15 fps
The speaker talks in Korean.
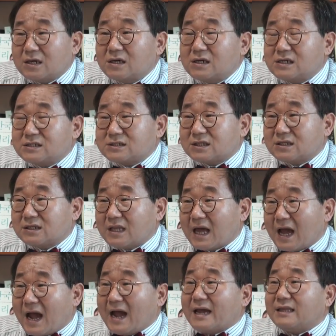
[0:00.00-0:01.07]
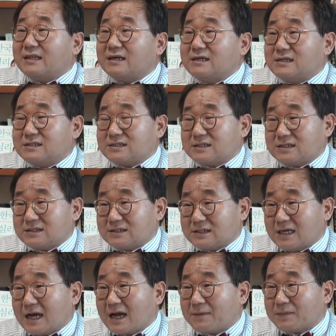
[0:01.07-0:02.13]
리얼리스트인데 아이디얼리스트를
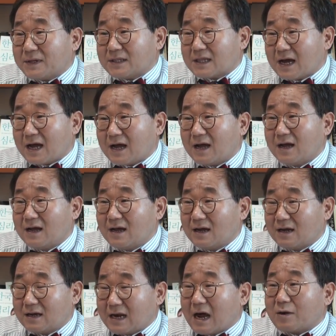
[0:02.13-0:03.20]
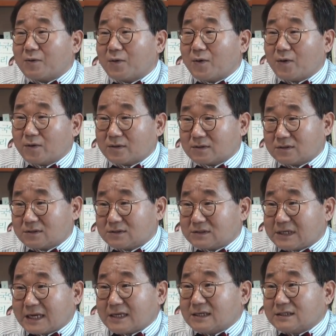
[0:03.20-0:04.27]
지향합니다. 라고
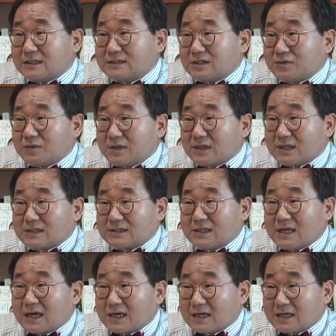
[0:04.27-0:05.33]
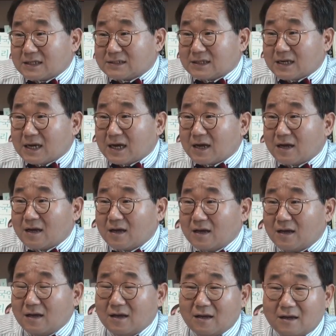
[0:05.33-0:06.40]
자기 여자친구에 대해서 이야기를 했잖아.
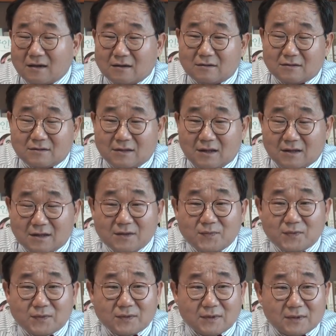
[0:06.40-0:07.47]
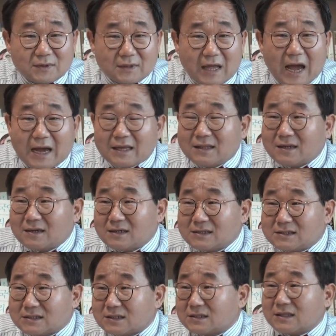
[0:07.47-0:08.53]
그렇죠. 그런데 이분은
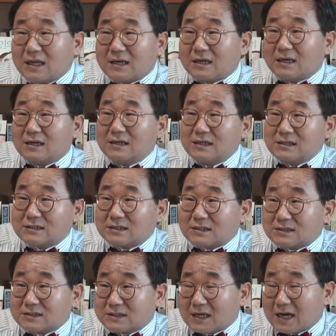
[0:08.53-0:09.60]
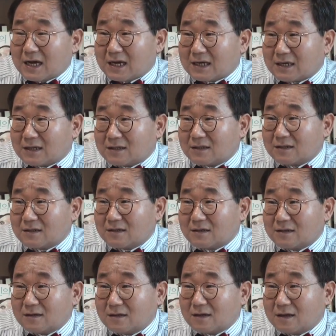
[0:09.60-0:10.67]
아이디얼리스트인데 리얼리스트를 지향하는.
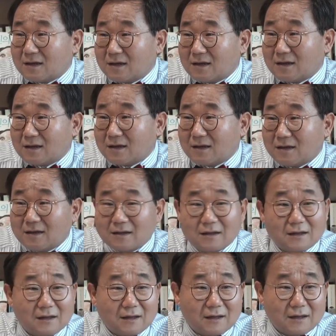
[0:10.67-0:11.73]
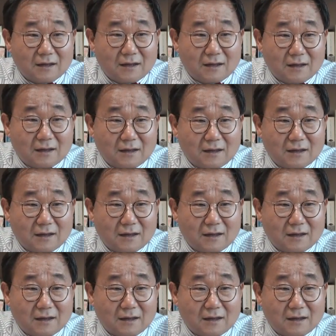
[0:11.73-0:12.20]
아. 오.